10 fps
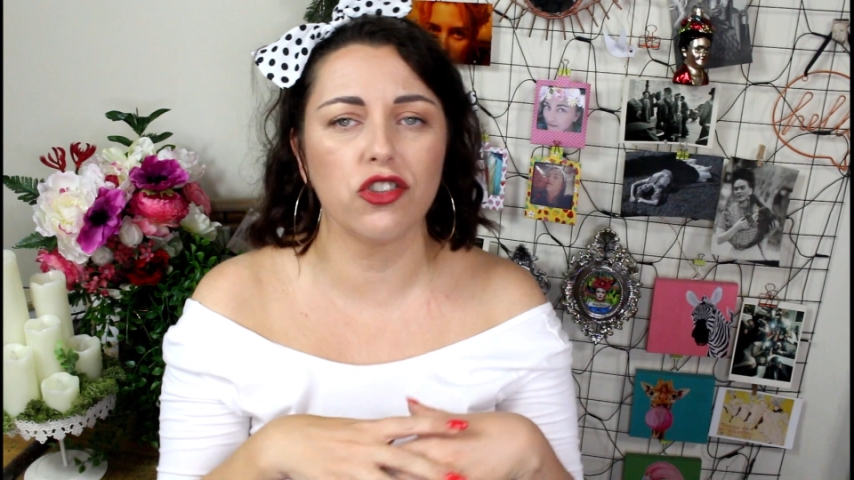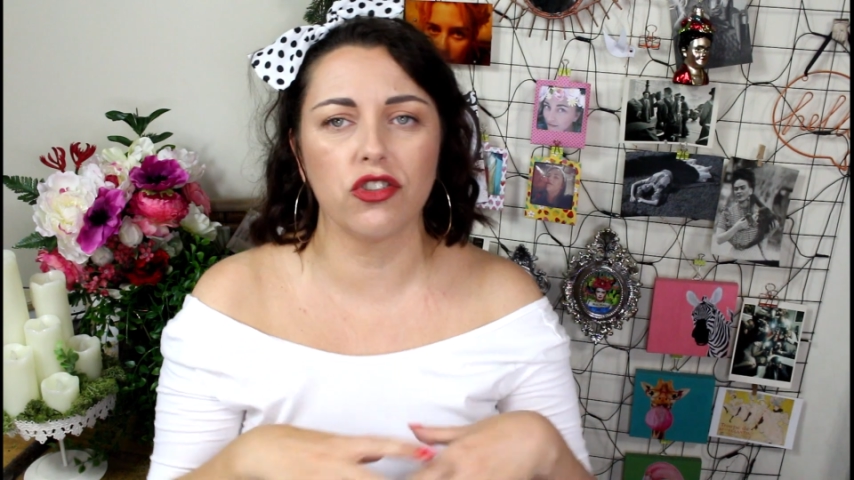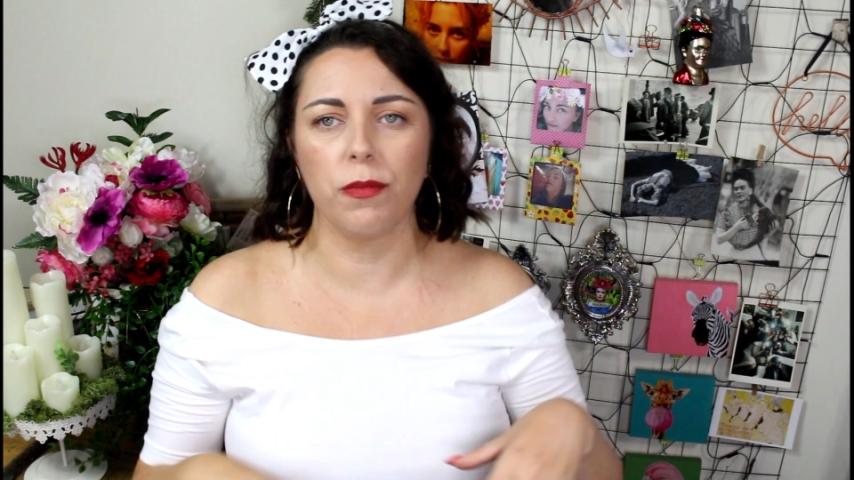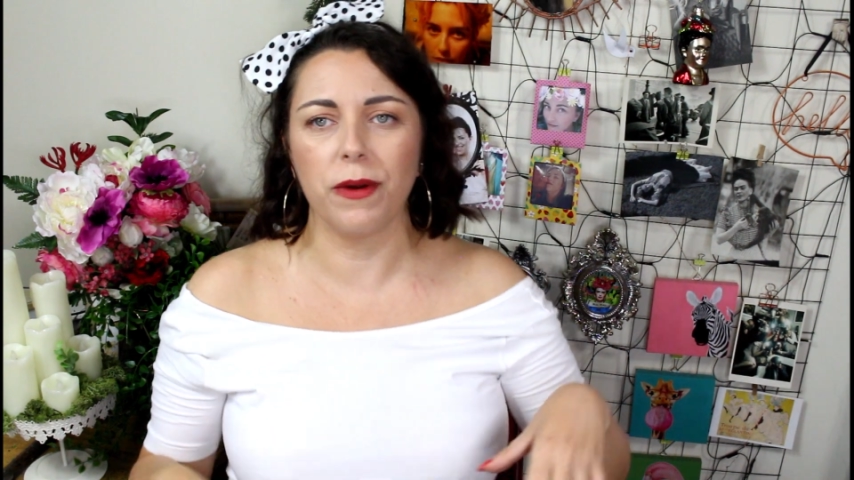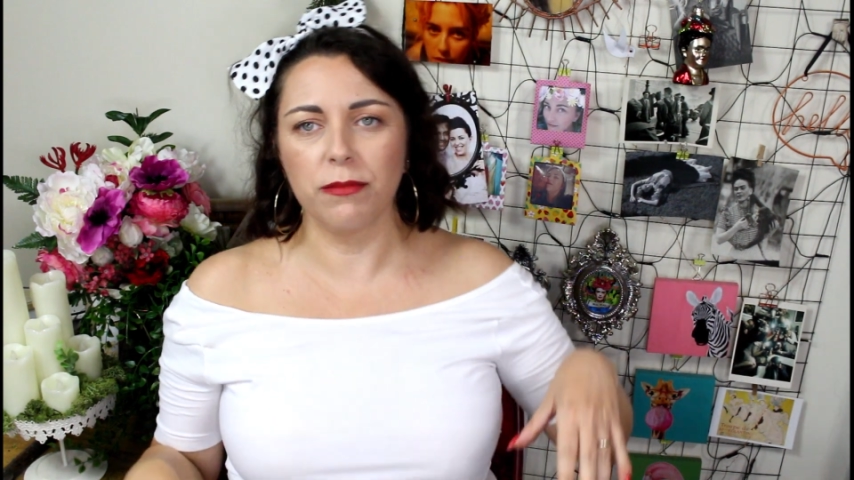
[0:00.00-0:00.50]

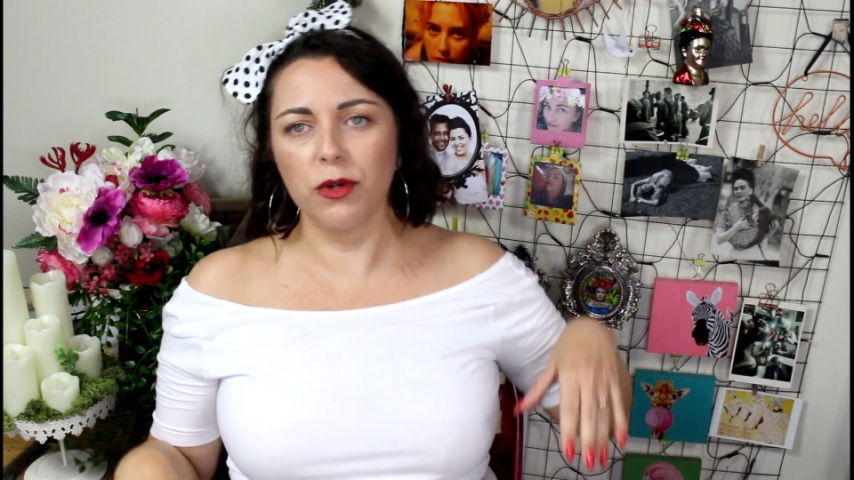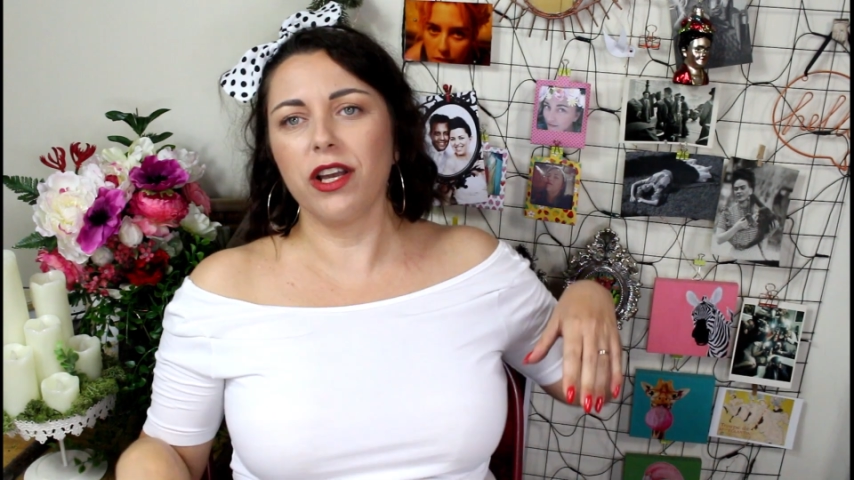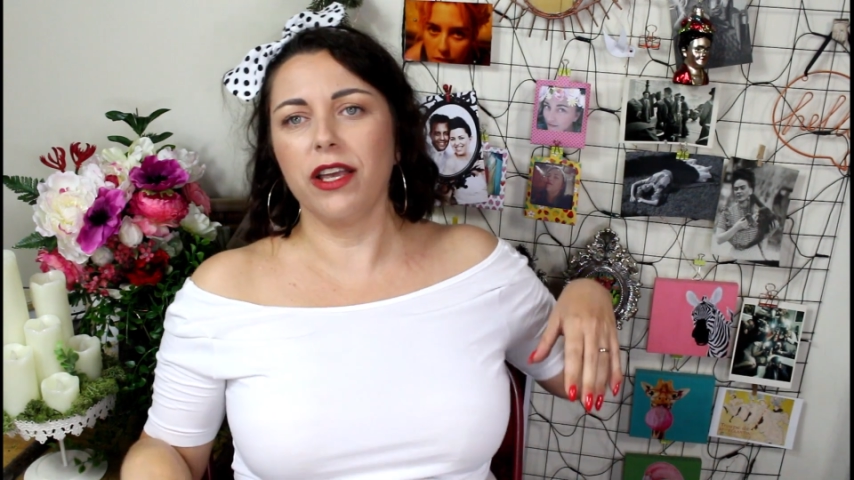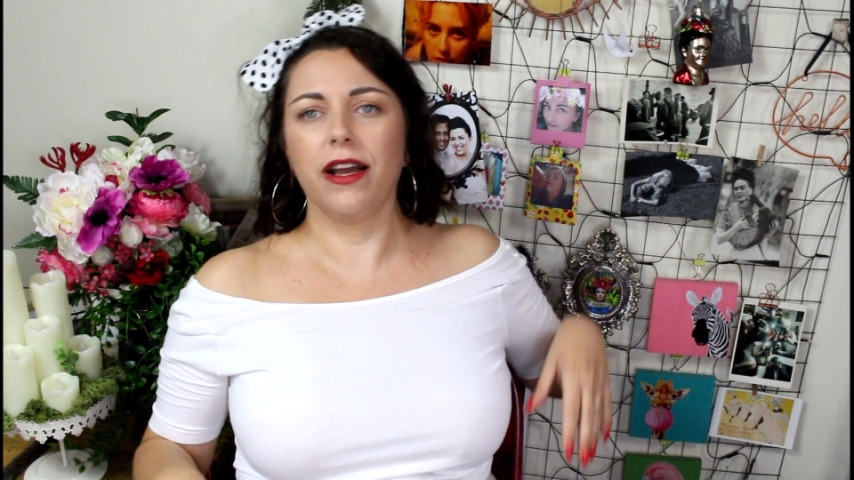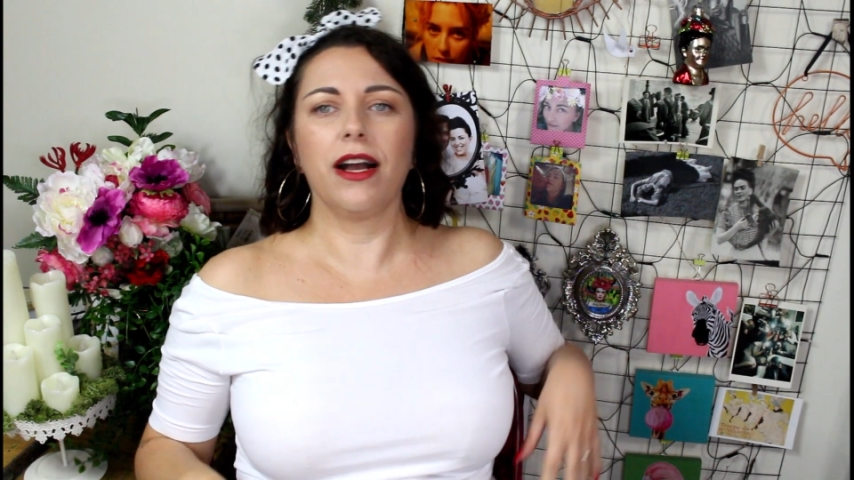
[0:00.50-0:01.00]
Sto per
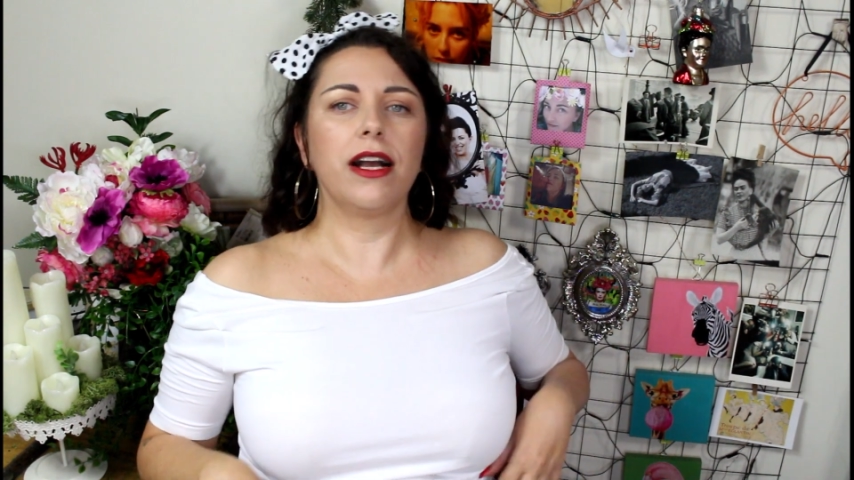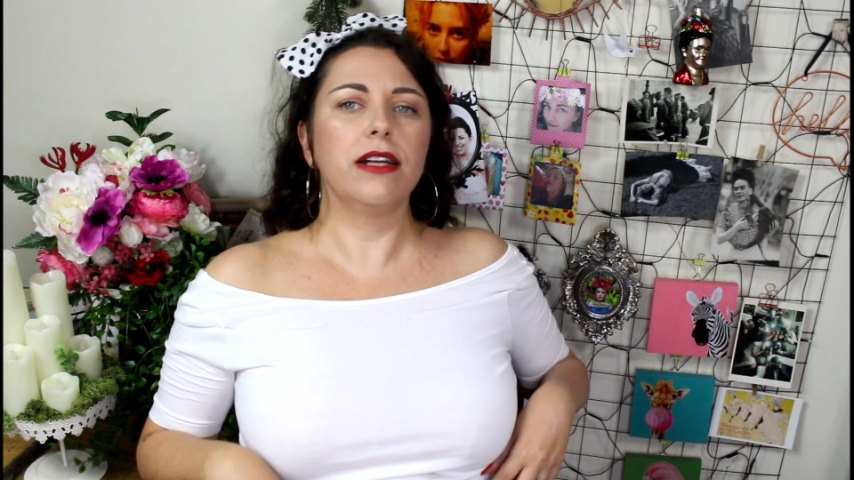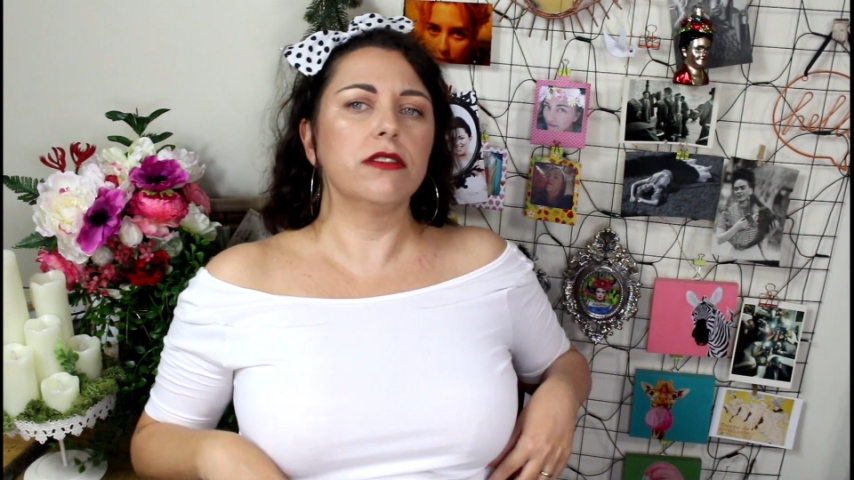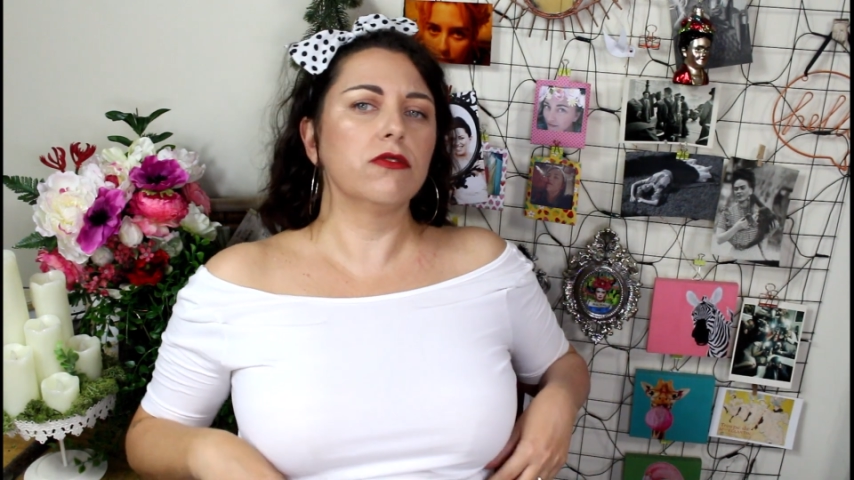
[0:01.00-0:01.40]
morire ragazzi,